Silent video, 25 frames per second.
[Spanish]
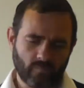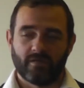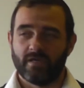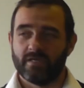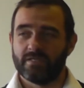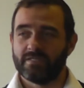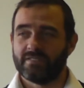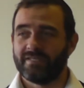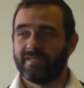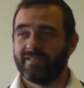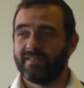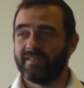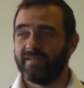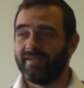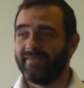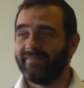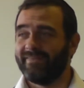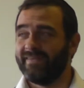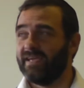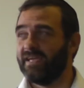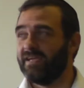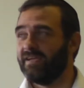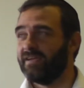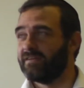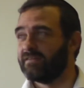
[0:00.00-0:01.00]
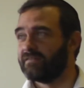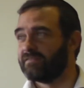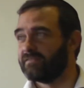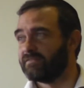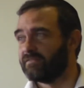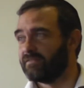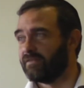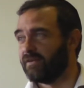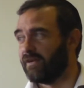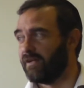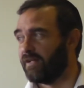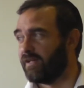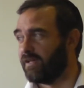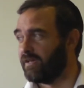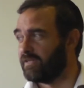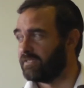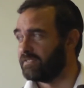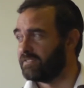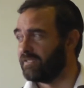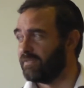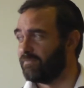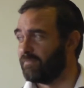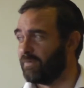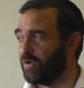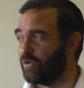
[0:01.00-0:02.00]
¿Quién se atreve a
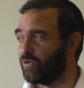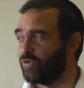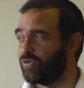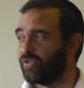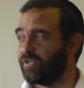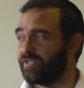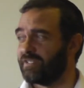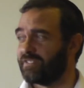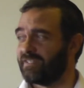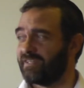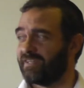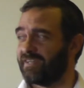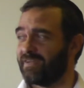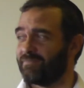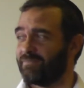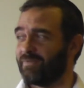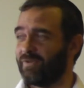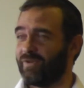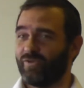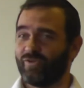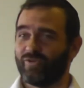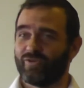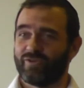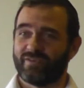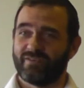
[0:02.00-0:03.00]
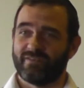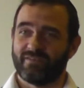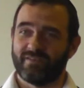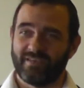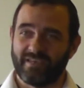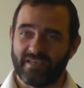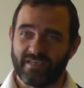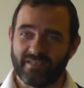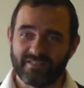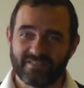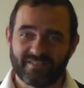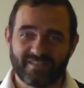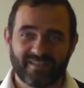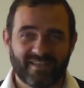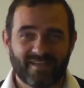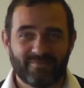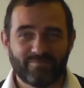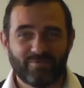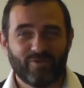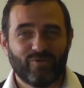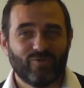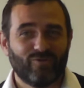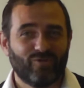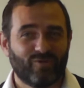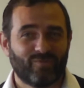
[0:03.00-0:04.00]
decirme los, 13 los 15
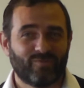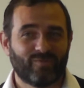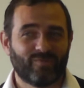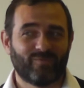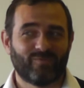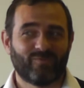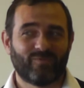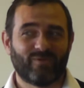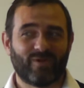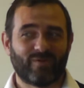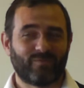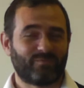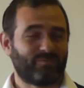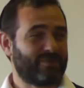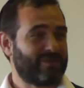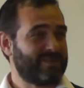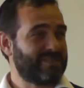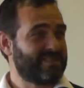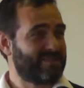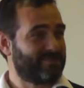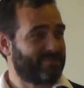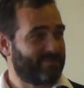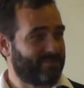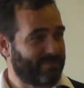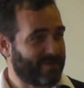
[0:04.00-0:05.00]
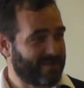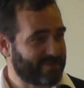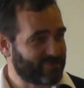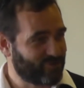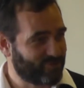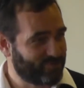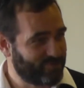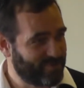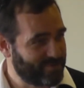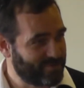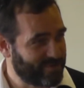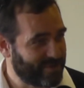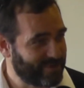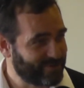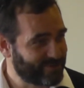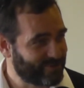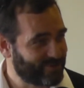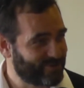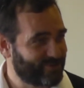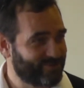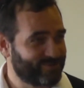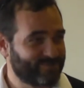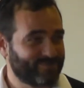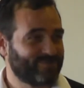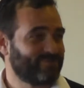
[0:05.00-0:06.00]
capítulos, los 15 pasos
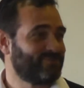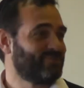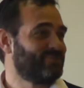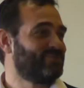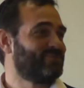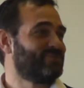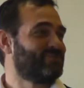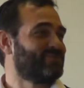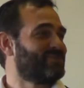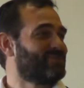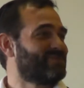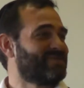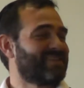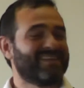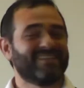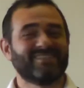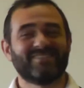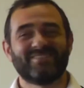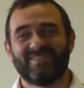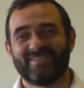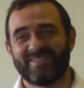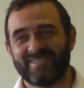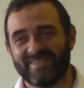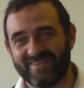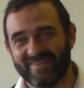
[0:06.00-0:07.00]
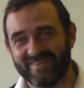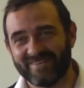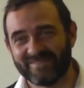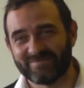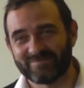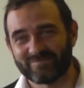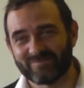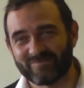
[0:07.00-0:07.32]
primeros? ¿Quién se atreve?